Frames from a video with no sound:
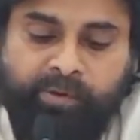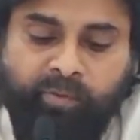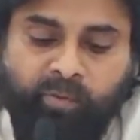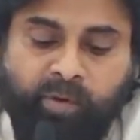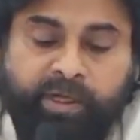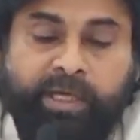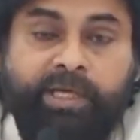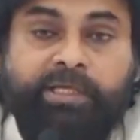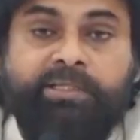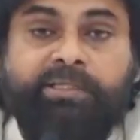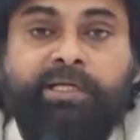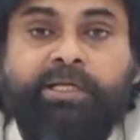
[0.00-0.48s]

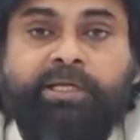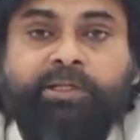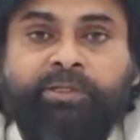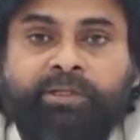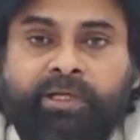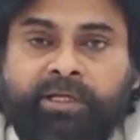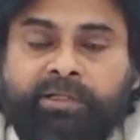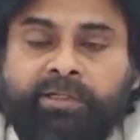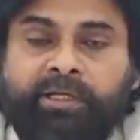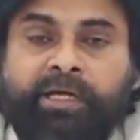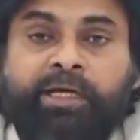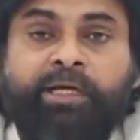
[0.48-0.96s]
ఒకేసారి
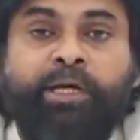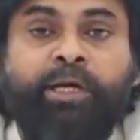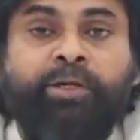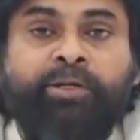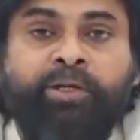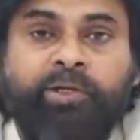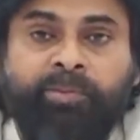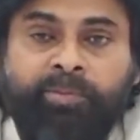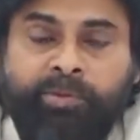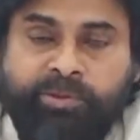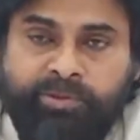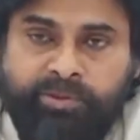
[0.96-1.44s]
ఇంత
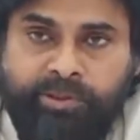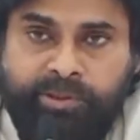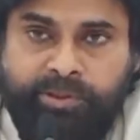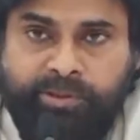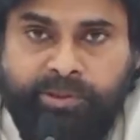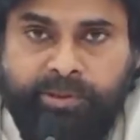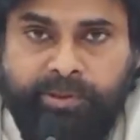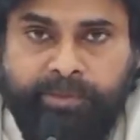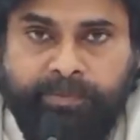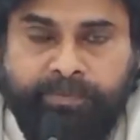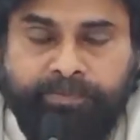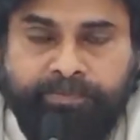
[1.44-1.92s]
నగరాన్ని
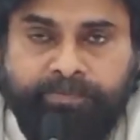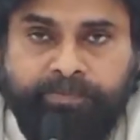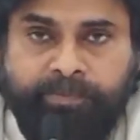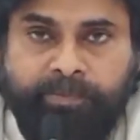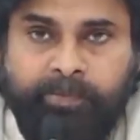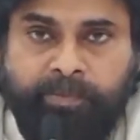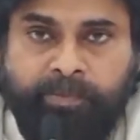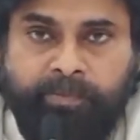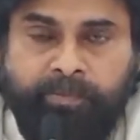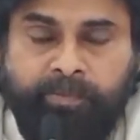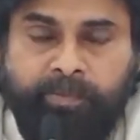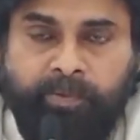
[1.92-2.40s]
నిర్మించవచ్చు
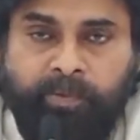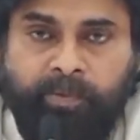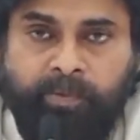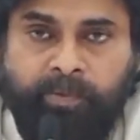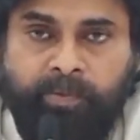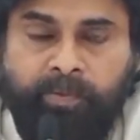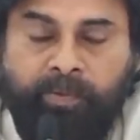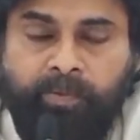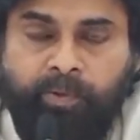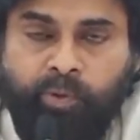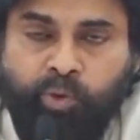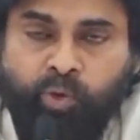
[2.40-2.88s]

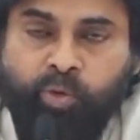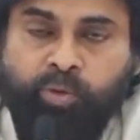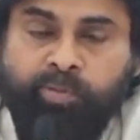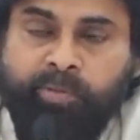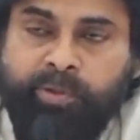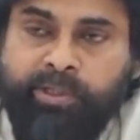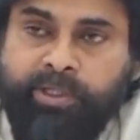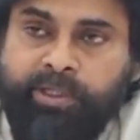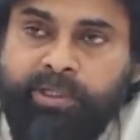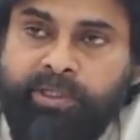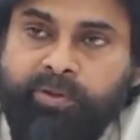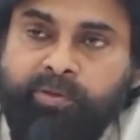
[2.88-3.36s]
రోమ్
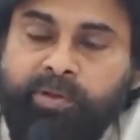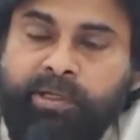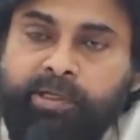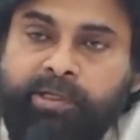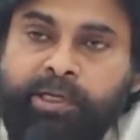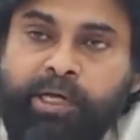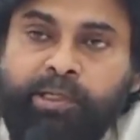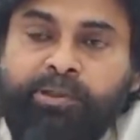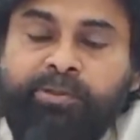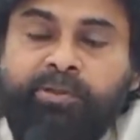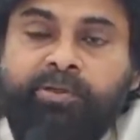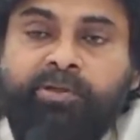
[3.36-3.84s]
అనేది ఒక
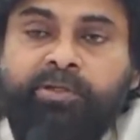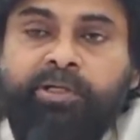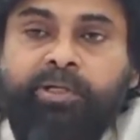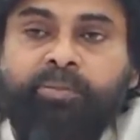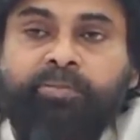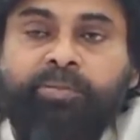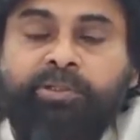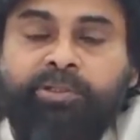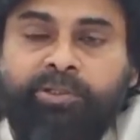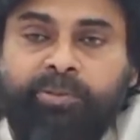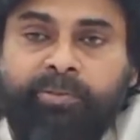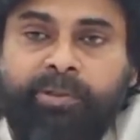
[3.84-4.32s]
రాత్రిలో
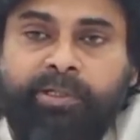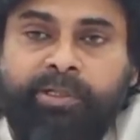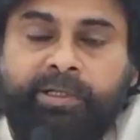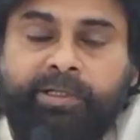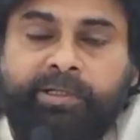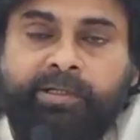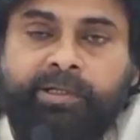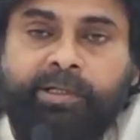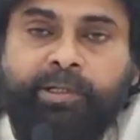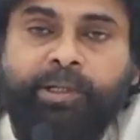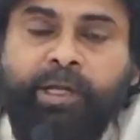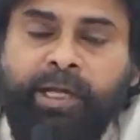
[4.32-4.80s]

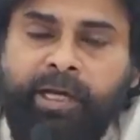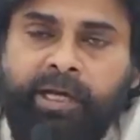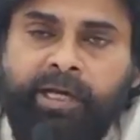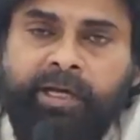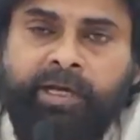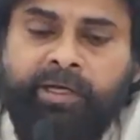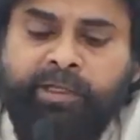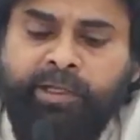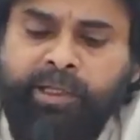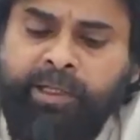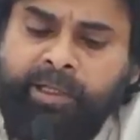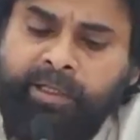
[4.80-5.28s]
నిర్మించబడలేదు కదా
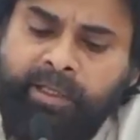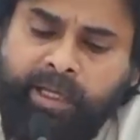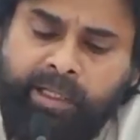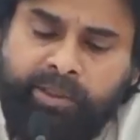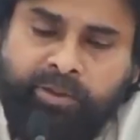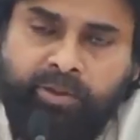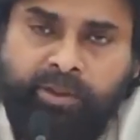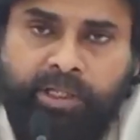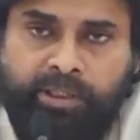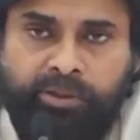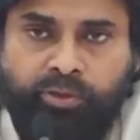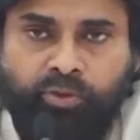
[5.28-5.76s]
అలాగంటే
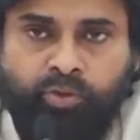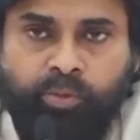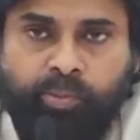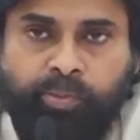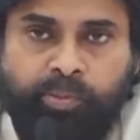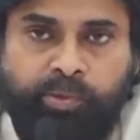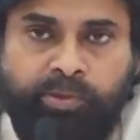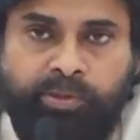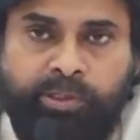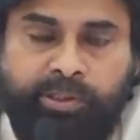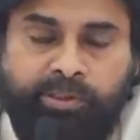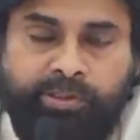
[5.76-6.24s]
అది కూడా అందరూ
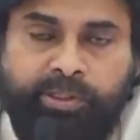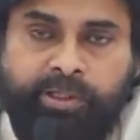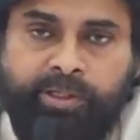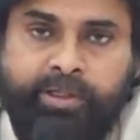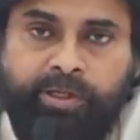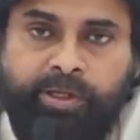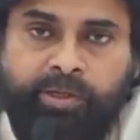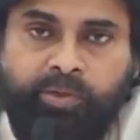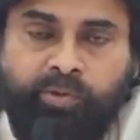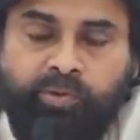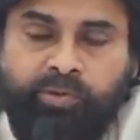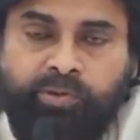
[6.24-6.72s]
ఒప్పుకున్నారు
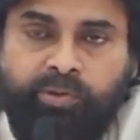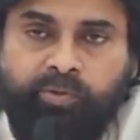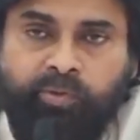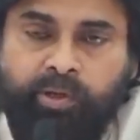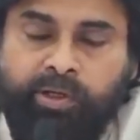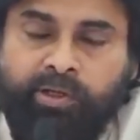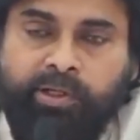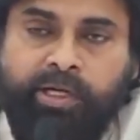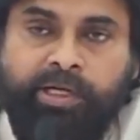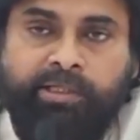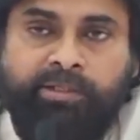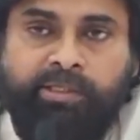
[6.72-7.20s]
దానికి ఆ రోజున
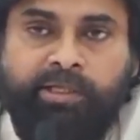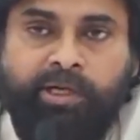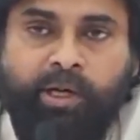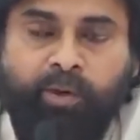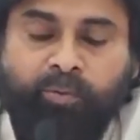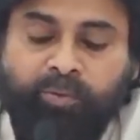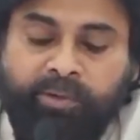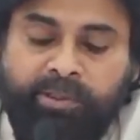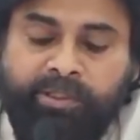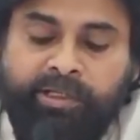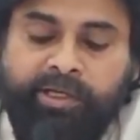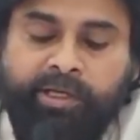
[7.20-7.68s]
ఒక రాత్రిలో
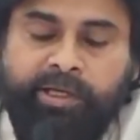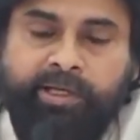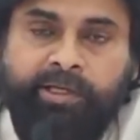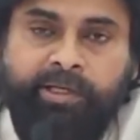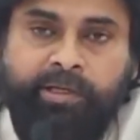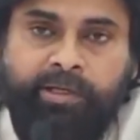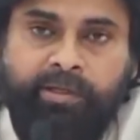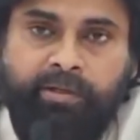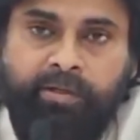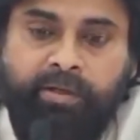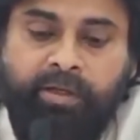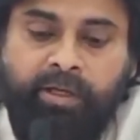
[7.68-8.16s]
అవ్వదు
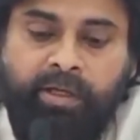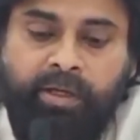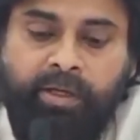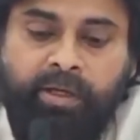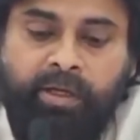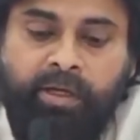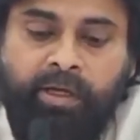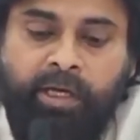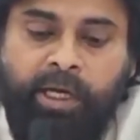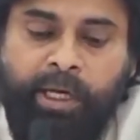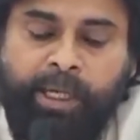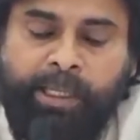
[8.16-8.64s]
కానీ
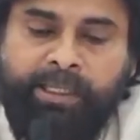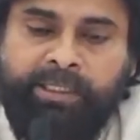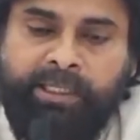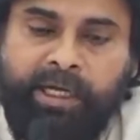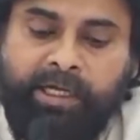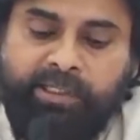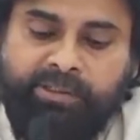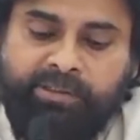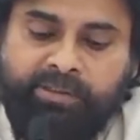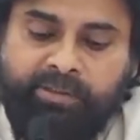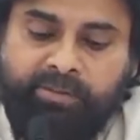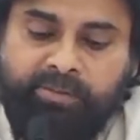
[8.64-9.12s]
ఇది
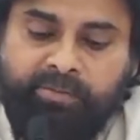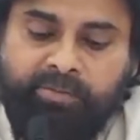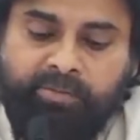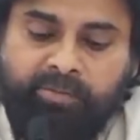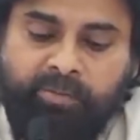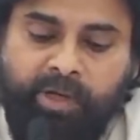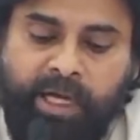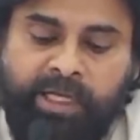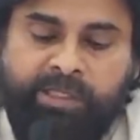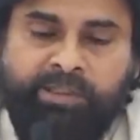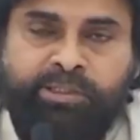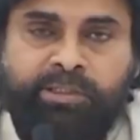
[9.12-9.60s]

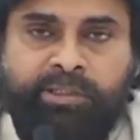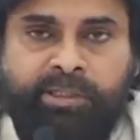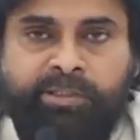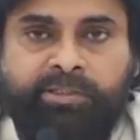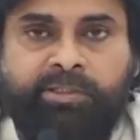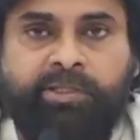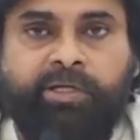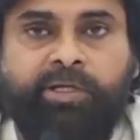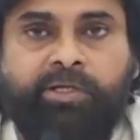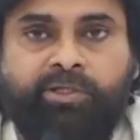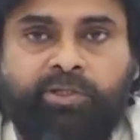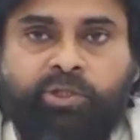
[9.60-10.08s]

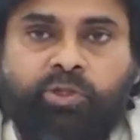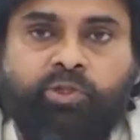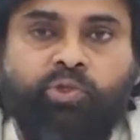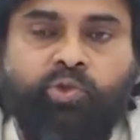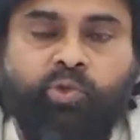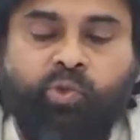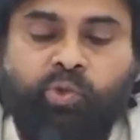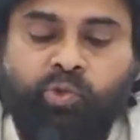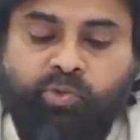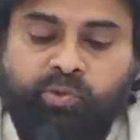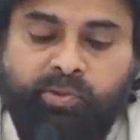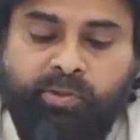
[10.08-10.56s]
అంచెలంచెలుగా
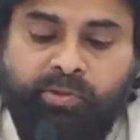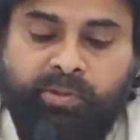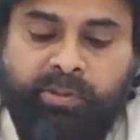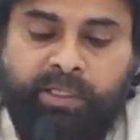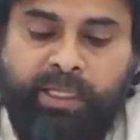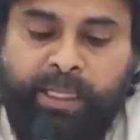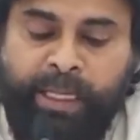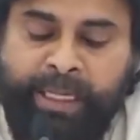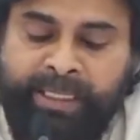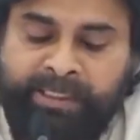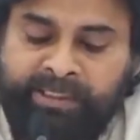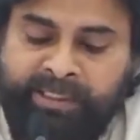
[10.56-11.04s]
చేసుకోవచ్చు
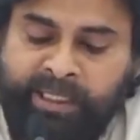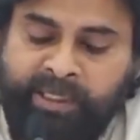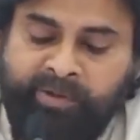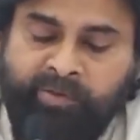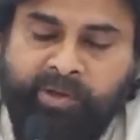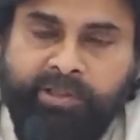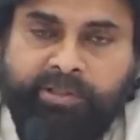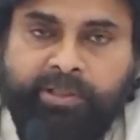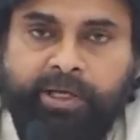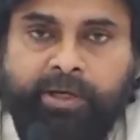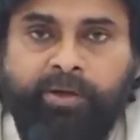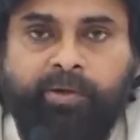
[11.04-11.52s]
కానీ
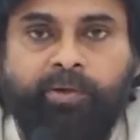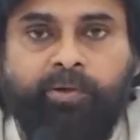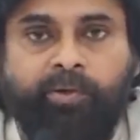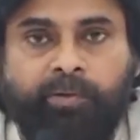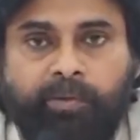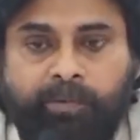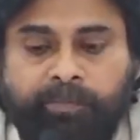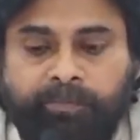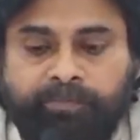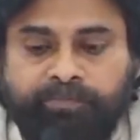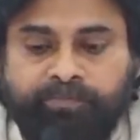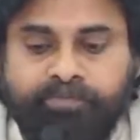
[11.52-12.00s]
తర్వాత ఎక్కడో
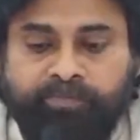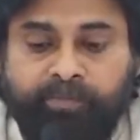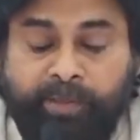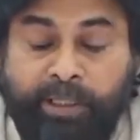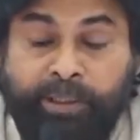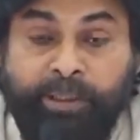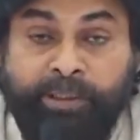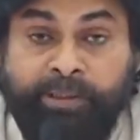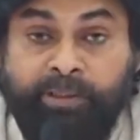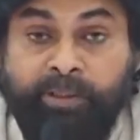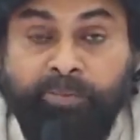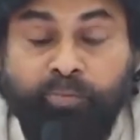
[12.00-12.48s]

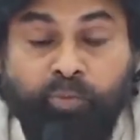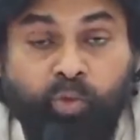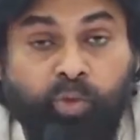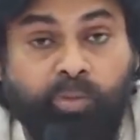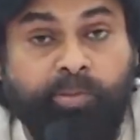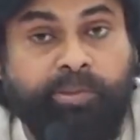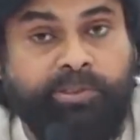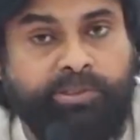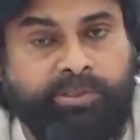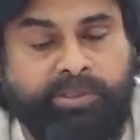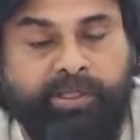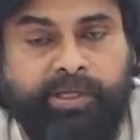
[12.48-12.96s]
కానీ ఇంత
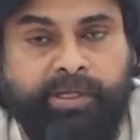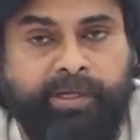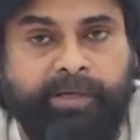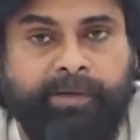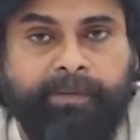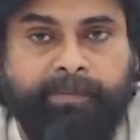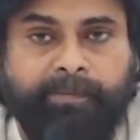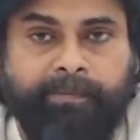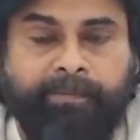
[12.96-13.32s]
భూమి ఇస్తారా